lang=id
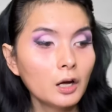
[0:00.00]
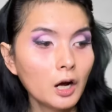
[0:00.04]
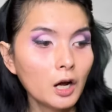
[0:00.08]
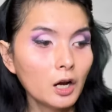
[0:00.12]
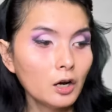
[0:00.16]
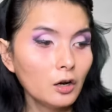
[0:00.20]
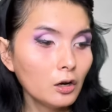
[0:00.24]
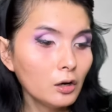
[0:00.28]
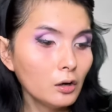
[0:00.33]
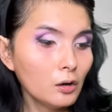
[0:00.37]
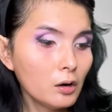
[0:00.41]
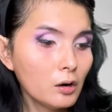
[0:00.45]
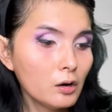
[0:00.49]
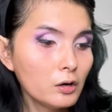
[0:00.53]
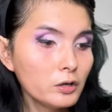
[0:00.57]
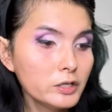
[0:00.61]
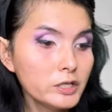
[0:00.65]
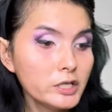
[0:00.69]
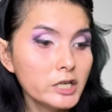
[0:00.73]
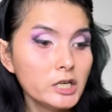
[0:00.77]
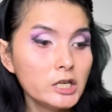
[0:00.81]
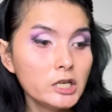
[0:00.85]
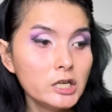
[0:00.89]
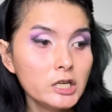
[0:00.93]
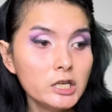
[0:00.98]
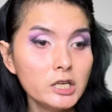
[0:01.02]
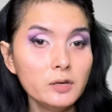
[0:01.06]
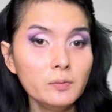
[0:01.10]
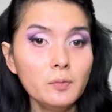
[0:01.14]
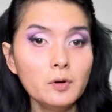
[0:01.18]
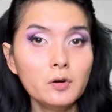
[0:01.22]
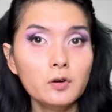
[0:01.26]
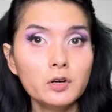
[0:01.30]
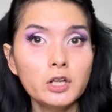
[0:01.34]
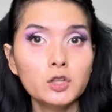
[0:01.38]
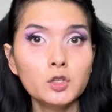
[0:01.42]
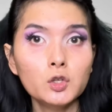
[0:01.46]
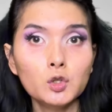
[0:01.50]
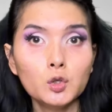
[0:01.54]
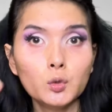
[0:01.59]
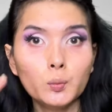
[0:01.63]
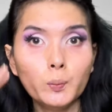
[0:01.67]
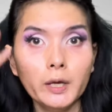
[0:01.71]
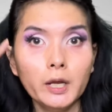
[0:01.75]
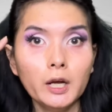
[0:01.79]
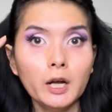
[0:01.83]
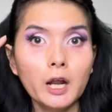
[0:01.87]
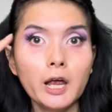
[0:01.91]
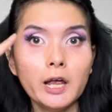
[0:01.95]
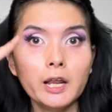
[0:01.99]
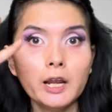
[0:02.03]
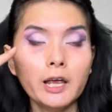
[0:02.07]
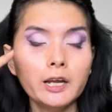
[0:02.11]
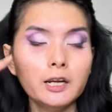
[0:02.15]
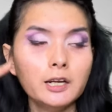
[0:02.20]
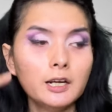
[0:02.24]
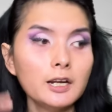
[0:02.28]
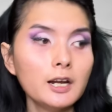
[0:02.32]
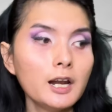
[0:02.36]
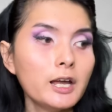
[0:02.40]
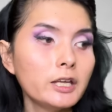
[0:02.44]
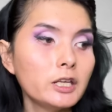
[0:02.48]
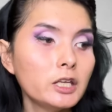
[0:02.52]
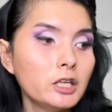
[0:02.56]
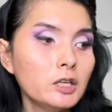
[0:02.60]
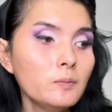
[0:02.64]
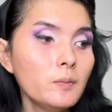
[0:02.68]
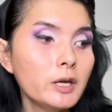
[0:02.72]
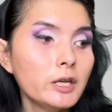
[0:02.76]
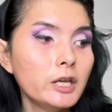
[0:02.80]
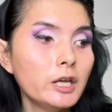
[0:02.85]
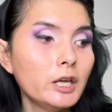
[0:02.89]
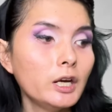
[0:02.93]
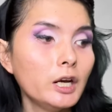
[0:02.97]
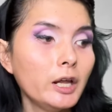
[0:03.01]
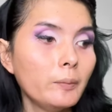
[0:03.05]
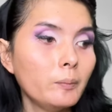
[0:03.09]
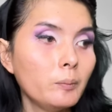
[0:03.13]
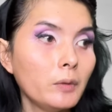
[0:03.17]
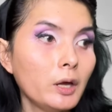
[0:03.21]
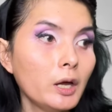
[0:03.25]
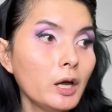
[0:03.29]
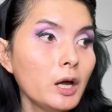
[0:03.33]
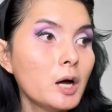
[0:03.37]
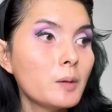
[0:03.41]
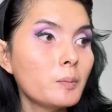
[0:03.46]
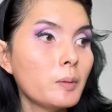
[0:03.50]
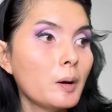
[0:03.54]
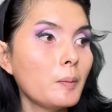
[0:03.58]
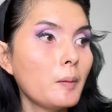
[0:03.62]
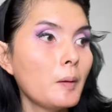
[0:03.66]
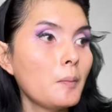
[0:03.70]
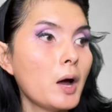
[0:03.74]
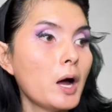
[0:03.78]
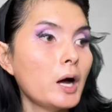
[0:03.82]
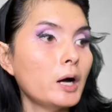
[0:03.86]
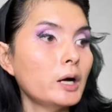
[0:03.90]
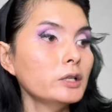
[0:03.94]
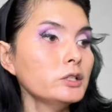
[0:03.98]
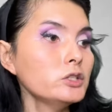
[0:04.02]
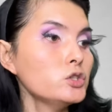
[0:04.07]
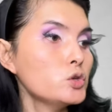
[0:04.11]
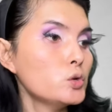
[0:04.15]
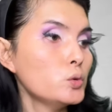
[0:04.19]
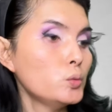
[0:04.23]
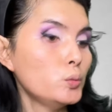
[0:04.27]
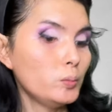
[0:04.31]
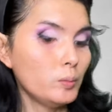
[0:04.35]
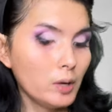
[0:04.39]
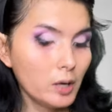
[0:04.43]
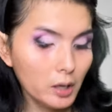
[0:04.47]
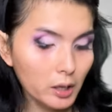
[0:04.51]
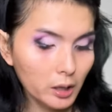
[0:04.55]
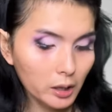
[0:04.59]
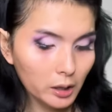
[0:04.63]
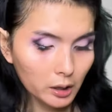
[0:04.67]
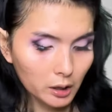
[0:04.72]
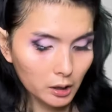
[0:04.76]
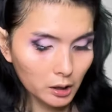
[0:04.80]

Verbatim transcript: kalau lo OCD mau ditutupin eyeliner lagi bagian lemnya gak apa-apa banget cuma